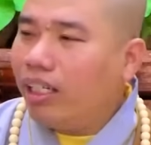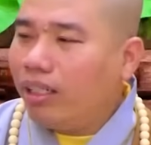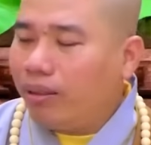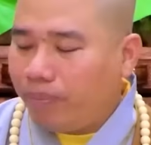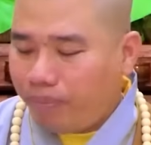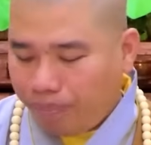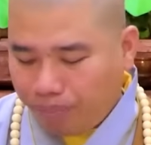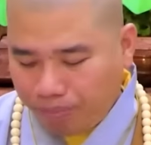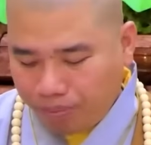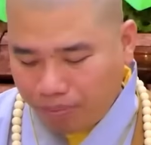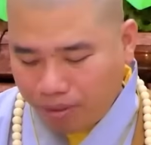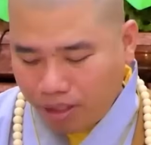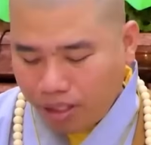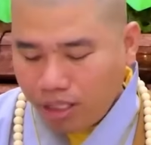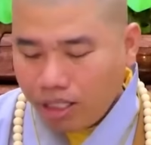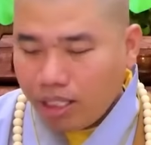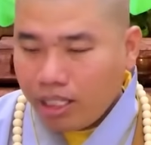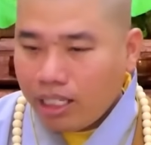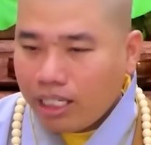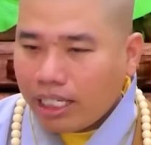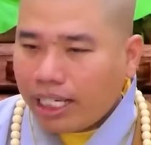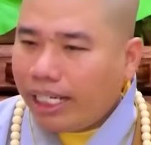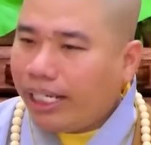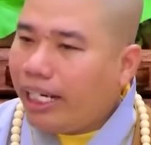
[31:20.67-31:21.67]
á,
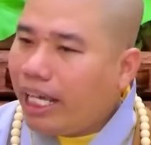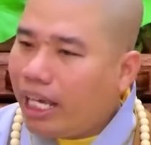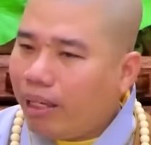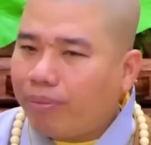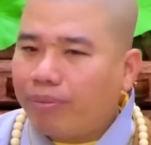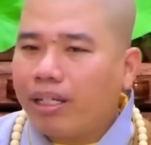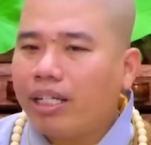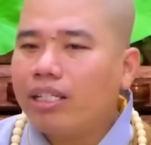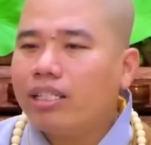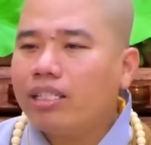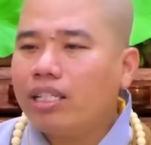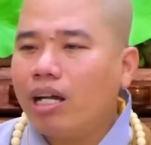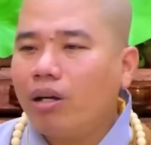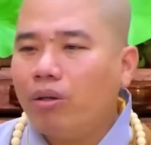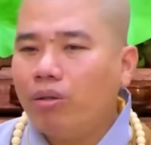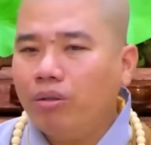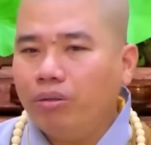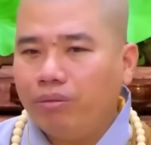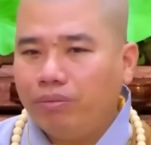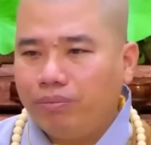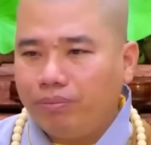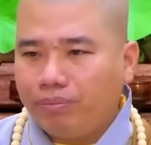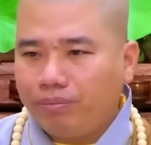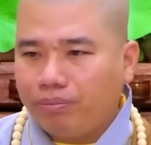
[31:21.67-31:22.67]
cái đẹp cái
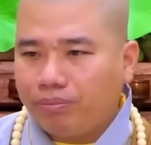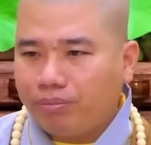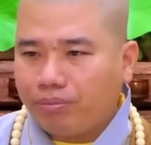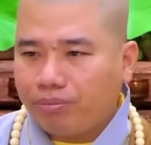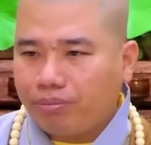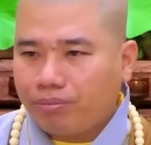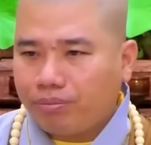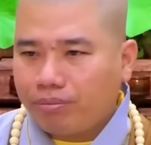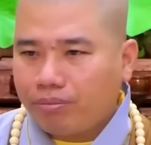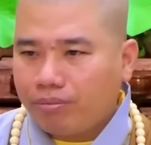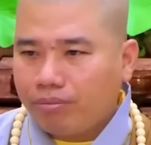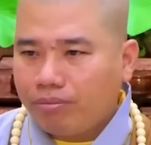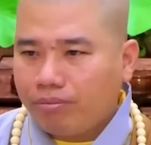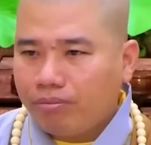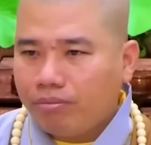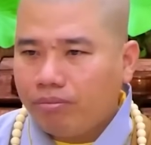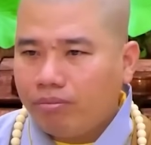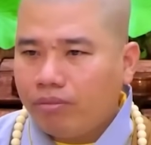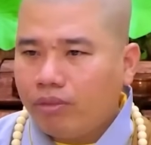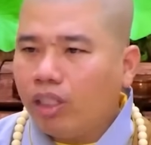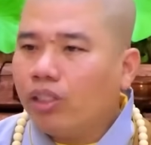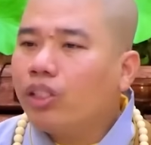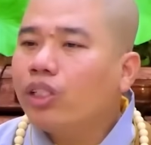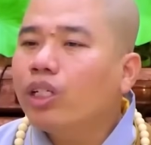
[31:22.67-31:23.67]
xấu
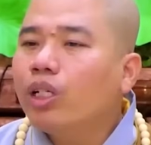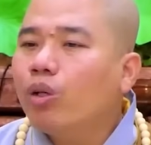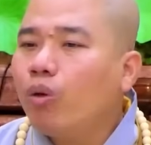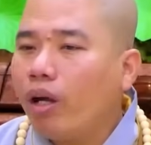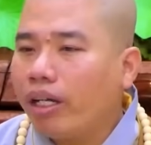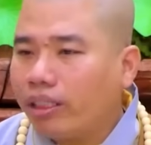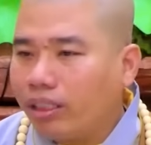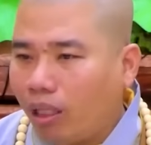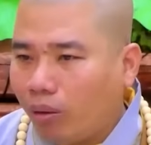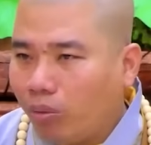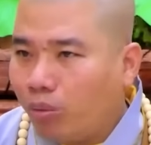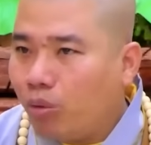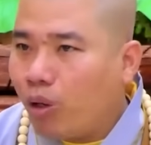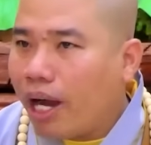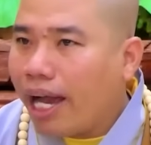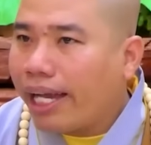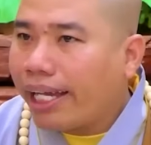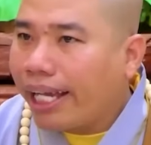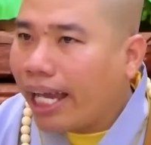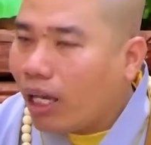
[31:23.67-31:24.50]
nó chưa quan trọng quá.